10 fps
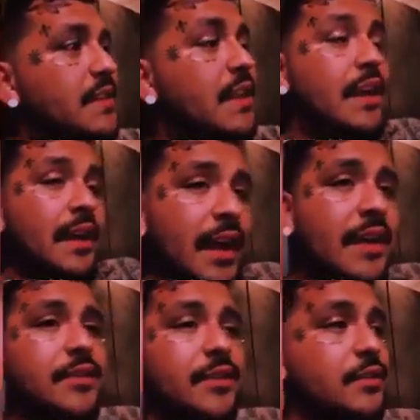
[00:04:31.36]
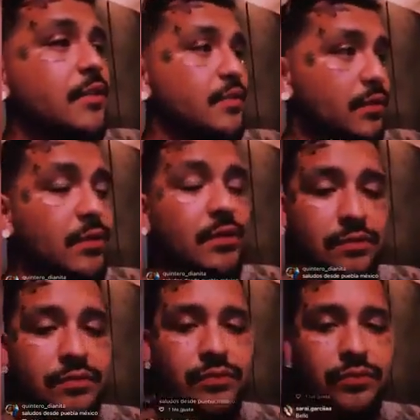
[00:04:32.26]
mis cagadas, yo, yo,
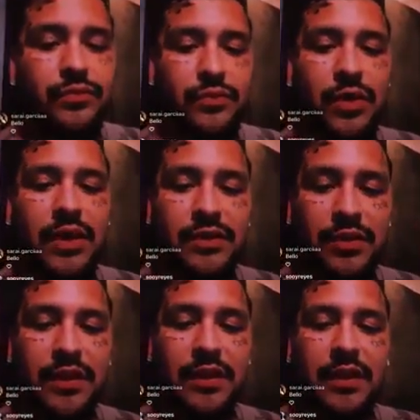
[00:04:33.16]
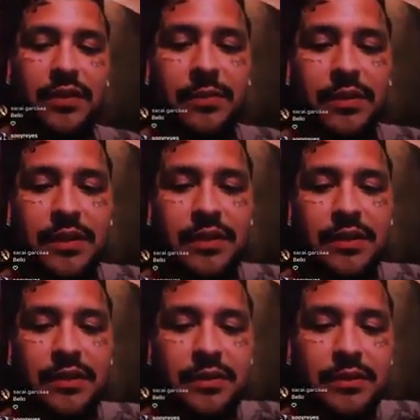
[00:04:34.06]
yo, yo las estoy arreglando, ¿me
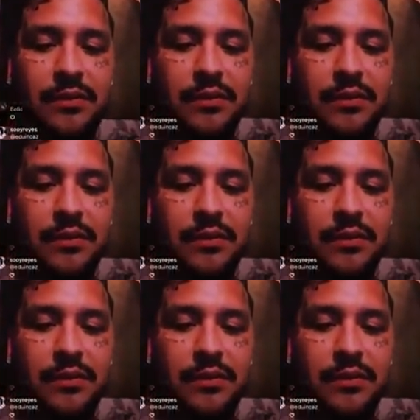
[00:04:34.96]
entiendes?